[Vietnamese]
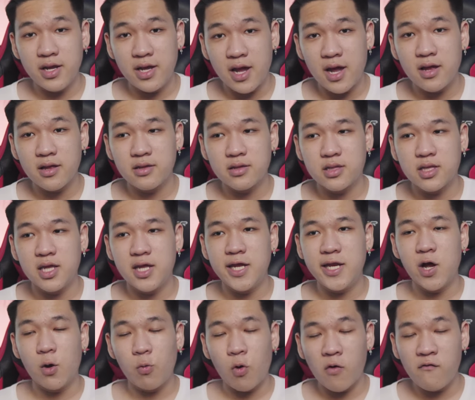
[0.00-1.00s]
đi ấy
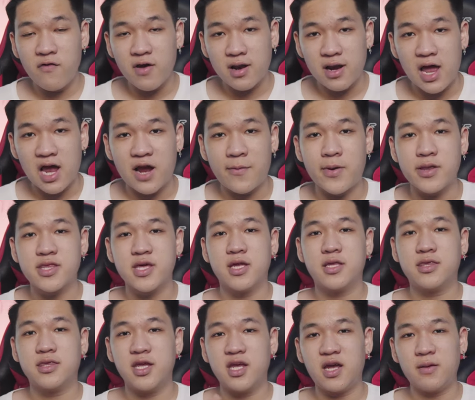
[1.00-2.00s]
thì đúng với việc là các bạn sẽ
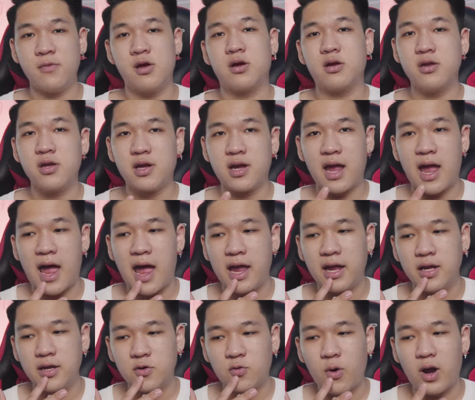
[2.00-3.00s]
tiết được những
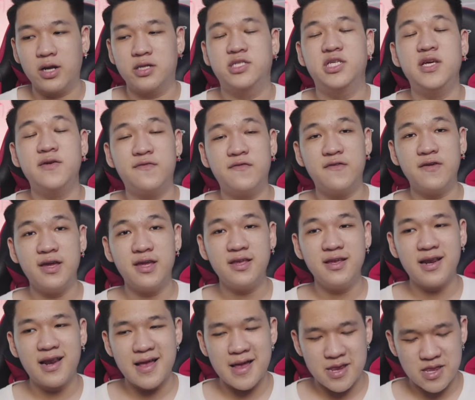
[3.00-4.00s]
cái khoản chi phí
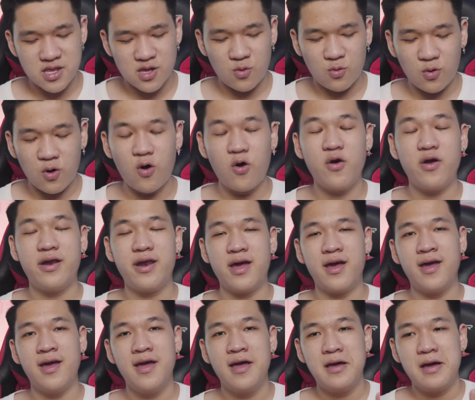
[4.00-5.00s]
như là dầu gội
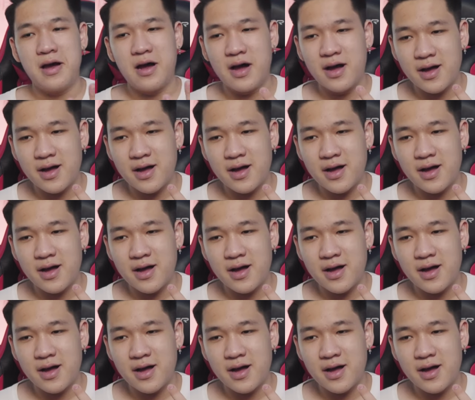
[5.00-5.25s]
này uh,